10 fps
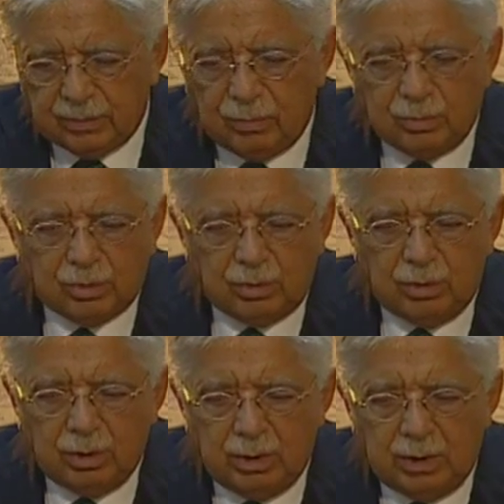ho
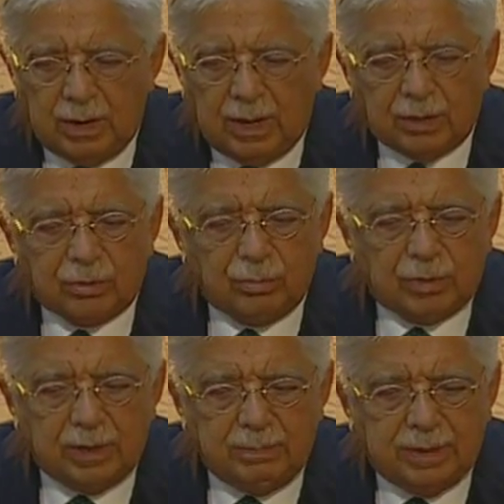avuto
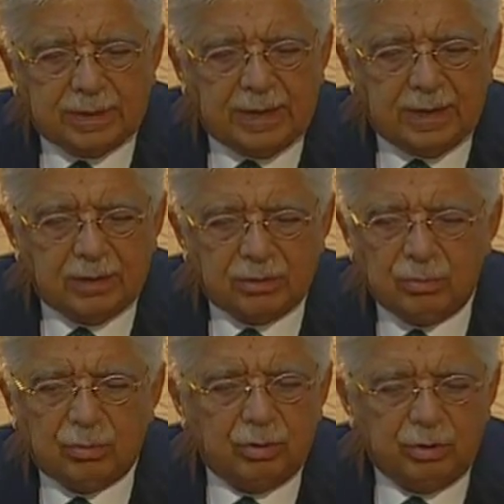assoluta libertà e
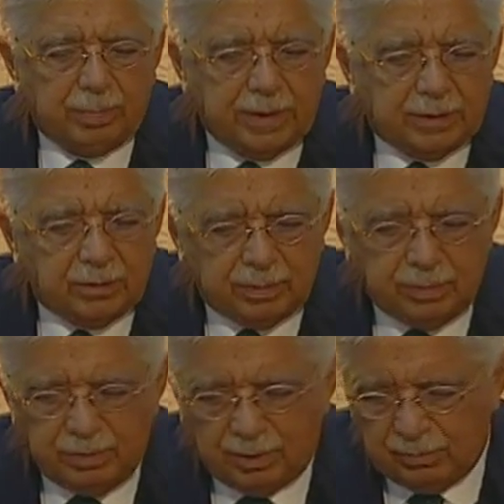assoluto rispetto per
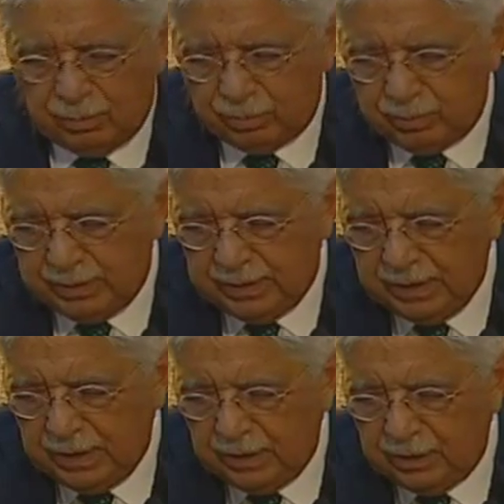il mio lavoro, quindi
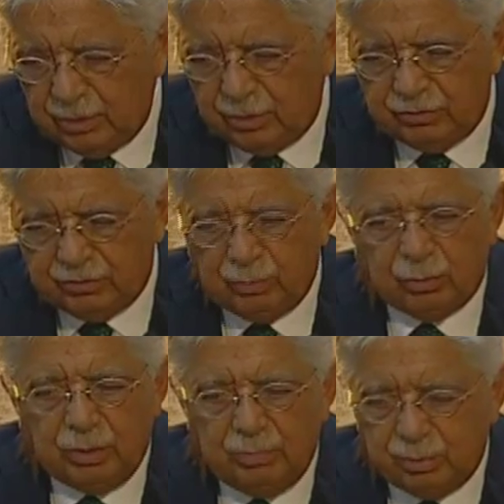non ho
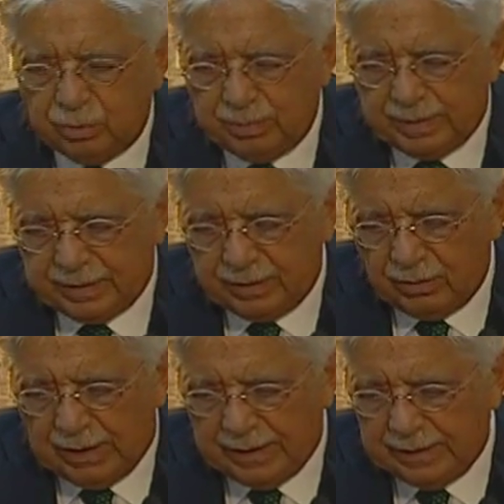ricevuto input
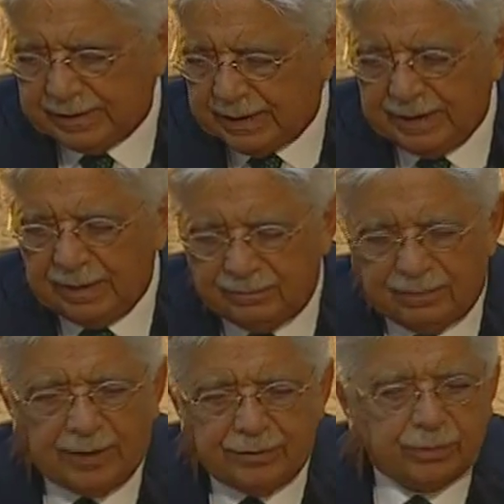particolari, tranne il
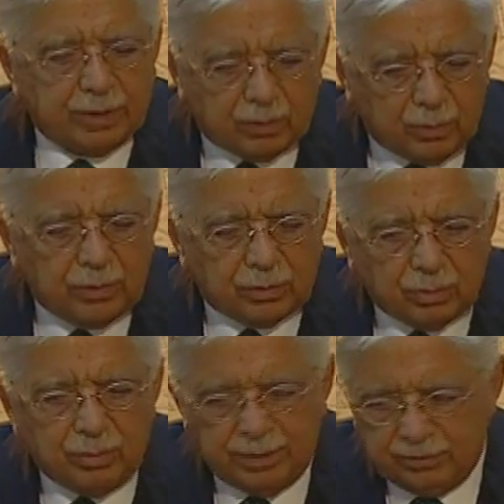fatto che questo,
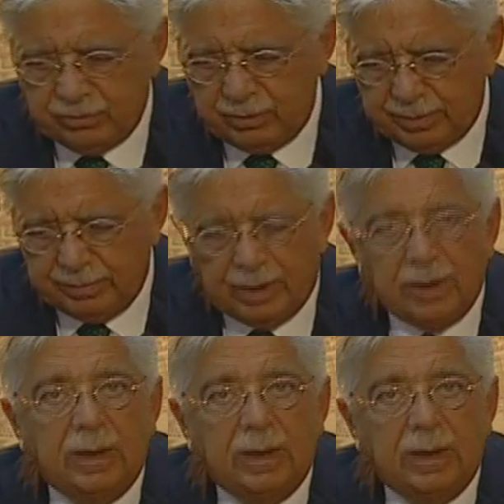come dicevo prima,